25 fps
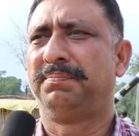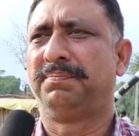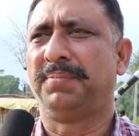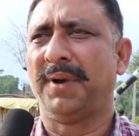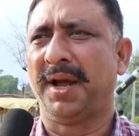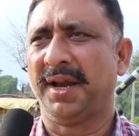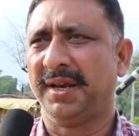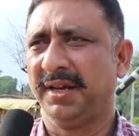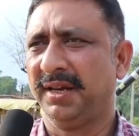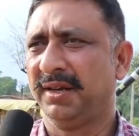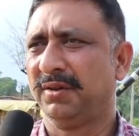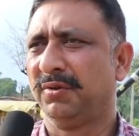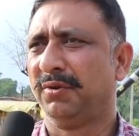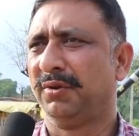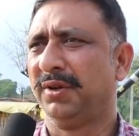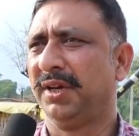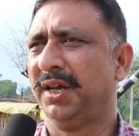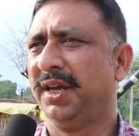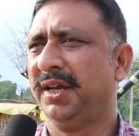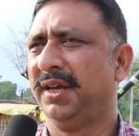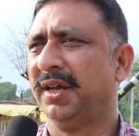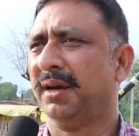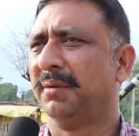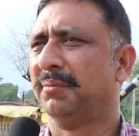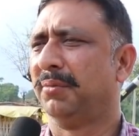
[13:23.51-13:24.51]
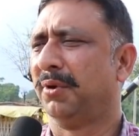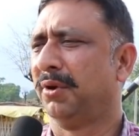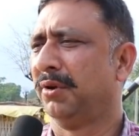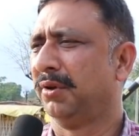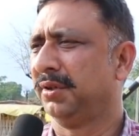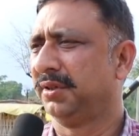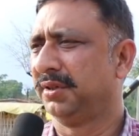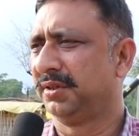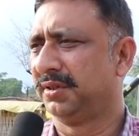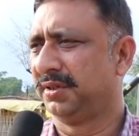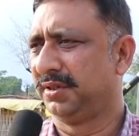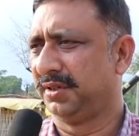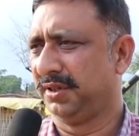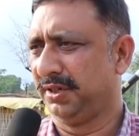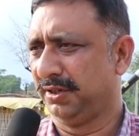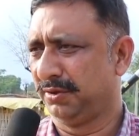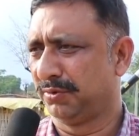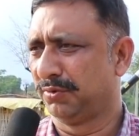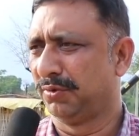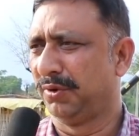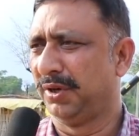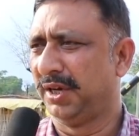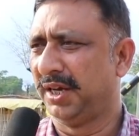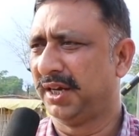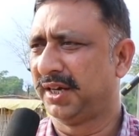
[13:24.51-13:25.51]
पैनिक होने या बहुत
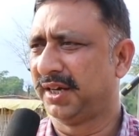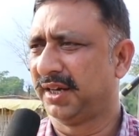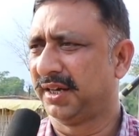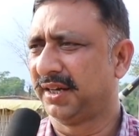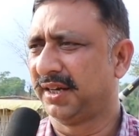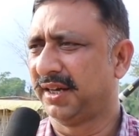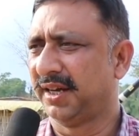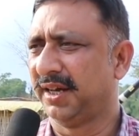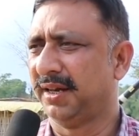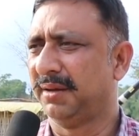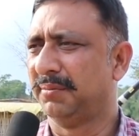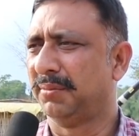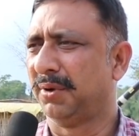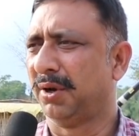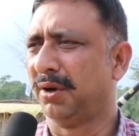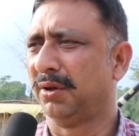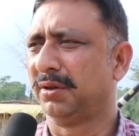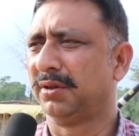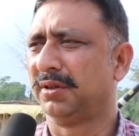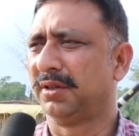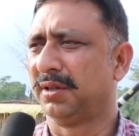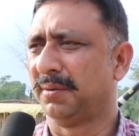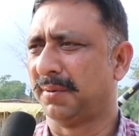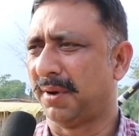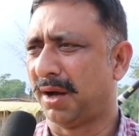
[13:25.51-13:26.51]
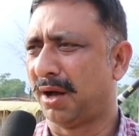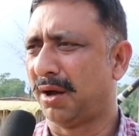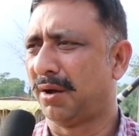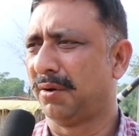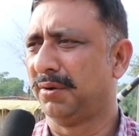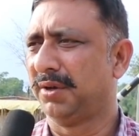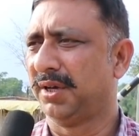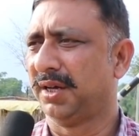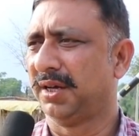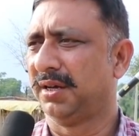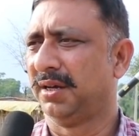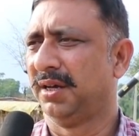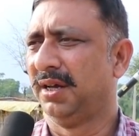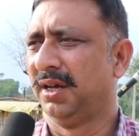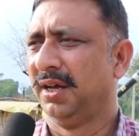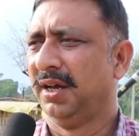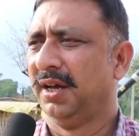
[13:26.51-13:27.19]
इसको लेकर के बहुत दबाव या